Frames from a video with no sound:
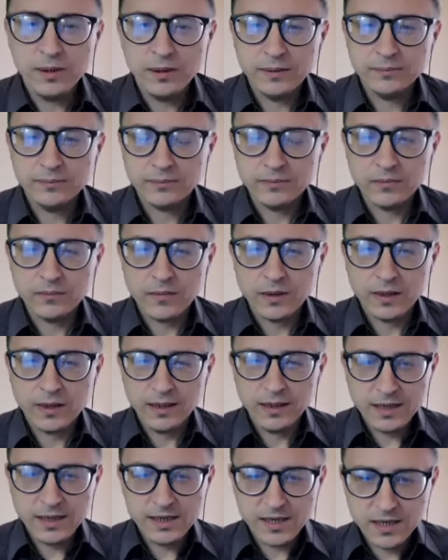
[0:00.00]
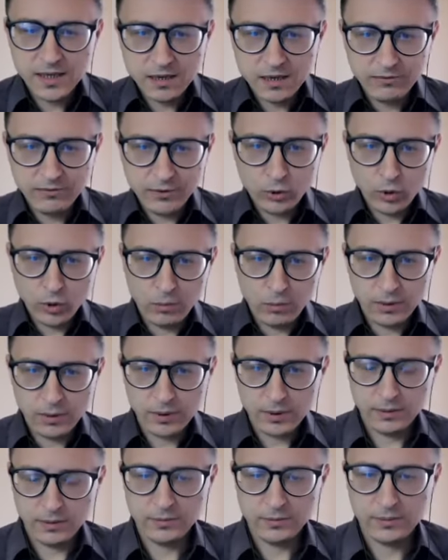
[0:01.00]
был, когда сидя вы
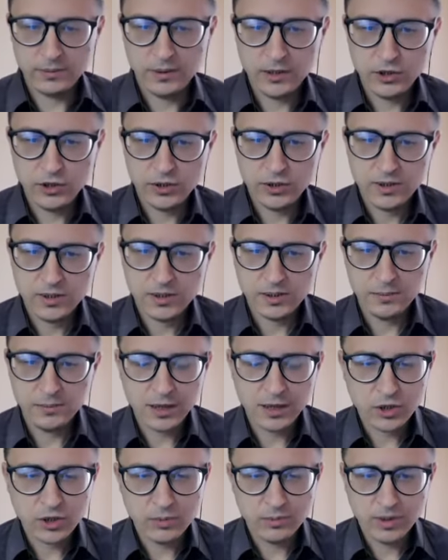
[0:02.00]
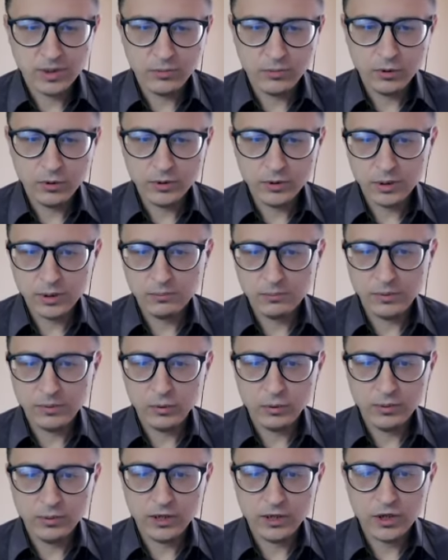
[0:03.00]
дома, значит, с младшим ребенком,
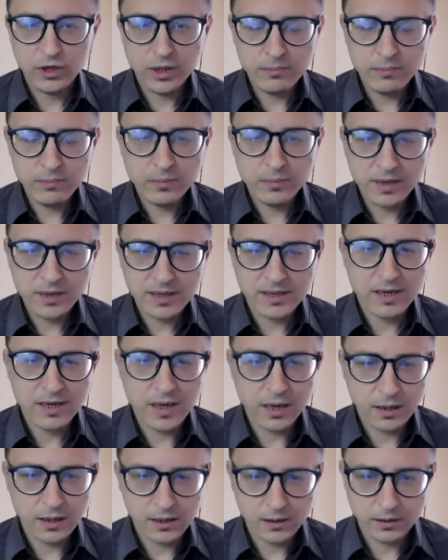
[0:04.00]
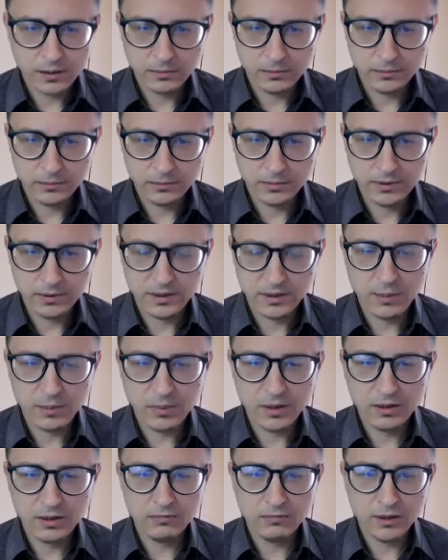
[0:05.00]
подумали, чем бы мне заняться?
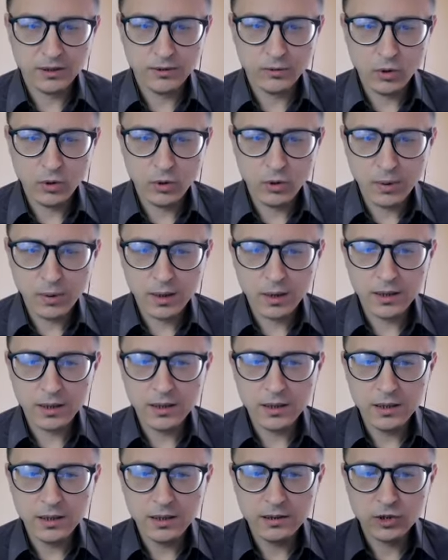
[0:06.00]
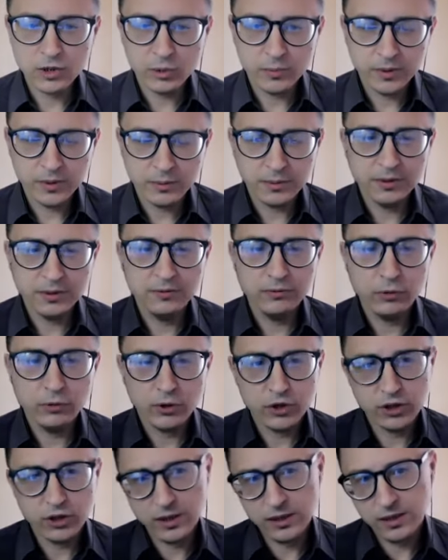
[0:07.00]
Зарабатывать ага. дома и чтобы это было
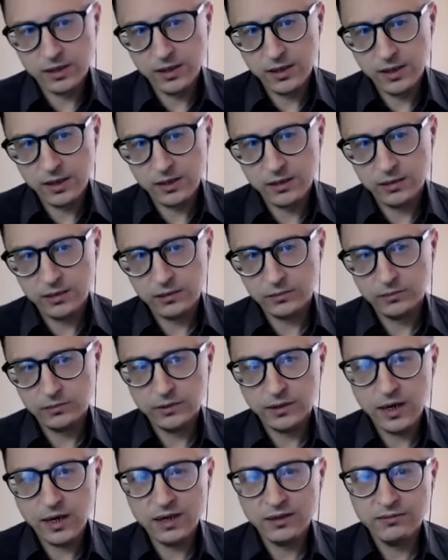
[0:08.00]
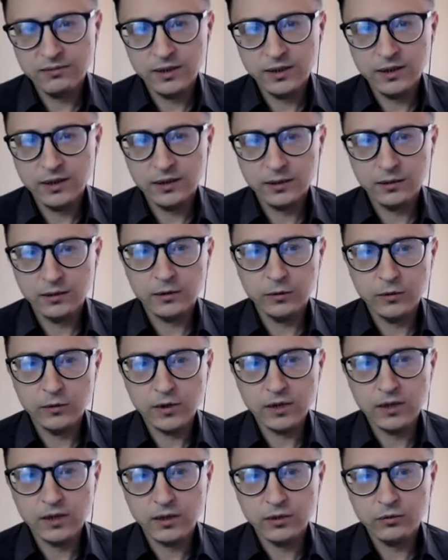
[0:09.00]
творческое занятие. Как вы
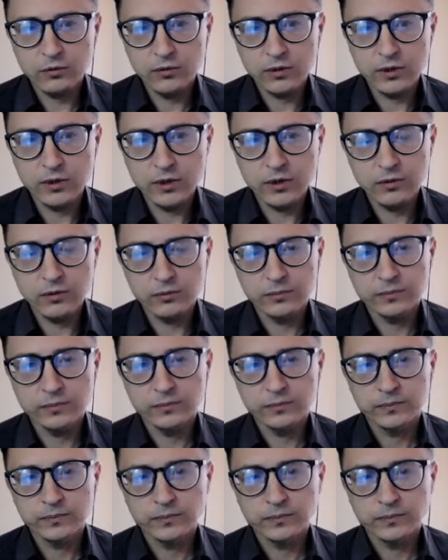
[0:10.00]
натолкнулись на эту идею?